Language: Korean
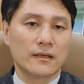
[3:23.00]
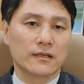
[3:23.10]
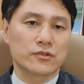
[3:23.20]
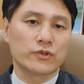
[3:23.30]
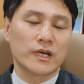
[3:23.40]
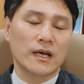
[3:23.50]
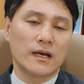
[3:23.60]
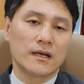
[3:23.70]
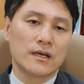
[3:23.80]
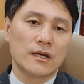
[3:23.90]
그래서
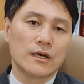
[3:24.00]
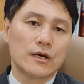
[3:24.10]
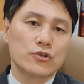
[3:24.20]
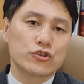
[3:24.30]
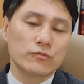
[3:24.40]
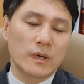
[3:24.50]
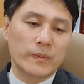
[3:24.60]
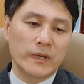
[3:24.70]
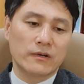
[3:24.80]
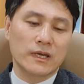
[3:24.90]
우리가 주님
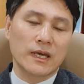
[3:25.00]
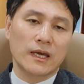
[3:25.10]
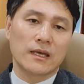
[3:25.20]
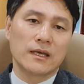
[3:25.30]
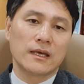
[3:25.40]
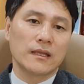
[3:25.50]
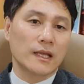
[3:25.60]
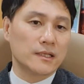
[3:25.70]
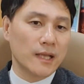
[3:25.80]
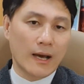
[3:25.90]
앞에 이렇게
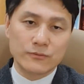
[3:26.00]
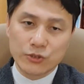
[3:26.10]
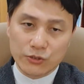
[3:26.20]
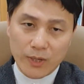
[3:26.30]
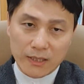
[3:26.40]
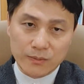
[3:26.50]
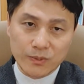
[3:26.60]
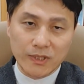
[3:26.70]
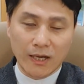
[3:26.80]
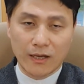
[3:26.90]
나는 아무것도
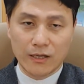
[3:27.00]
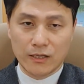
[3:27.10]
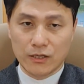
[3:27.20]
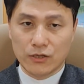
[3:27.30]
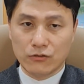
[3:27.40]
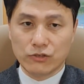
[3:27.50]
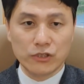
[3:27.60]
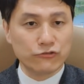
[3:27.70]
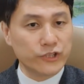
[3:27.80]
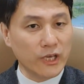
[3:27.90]
아닙니다.
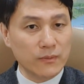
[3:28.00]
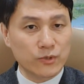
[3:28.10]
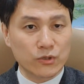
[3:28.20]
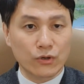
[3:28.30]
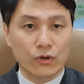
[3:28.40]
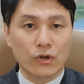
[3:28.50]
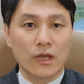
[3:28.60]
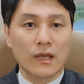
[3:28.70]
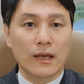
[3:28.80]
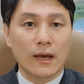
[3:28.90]
우리는 우리의 힘으로
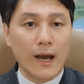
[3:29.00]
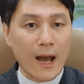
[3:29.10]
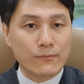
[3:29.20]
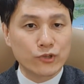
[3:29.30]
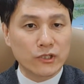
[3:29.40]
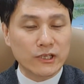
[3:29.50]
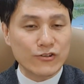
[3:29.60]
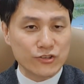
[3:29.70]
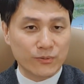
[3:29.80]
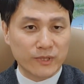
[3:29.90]
아무것도
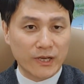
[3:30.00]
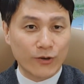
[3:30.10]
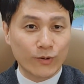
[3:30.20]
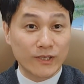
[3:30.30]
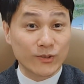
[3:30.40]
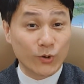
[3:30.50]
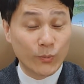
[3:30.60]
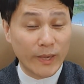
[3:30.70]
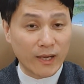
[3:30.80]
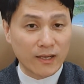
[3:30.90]
할 수 없다라고 하는
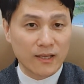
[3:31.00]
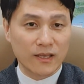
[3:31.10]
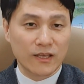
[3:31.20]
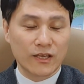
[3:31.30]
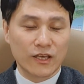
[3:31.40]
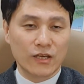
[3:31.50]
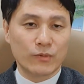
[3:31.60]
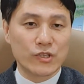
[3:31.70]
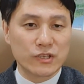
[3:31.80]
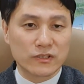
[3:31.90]
고백
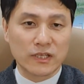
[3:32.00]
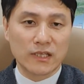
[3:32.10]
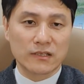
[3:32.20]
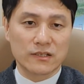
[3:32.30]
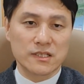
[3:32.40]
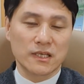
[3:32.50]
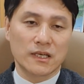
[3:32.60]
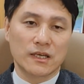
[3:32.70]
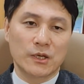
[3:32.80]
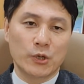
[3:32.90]
먼저 드리는
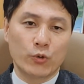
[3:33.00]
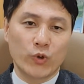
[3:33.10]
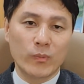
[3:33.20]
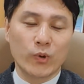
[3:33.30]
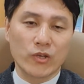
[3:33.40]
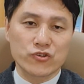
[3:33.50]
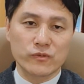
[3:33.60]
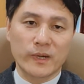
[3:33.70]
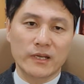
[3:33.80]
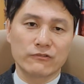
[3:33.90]
것이 회복의
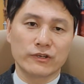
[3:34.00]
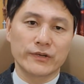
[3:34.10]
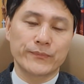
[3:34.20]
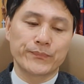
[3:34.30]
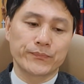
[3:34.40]
출발이고요.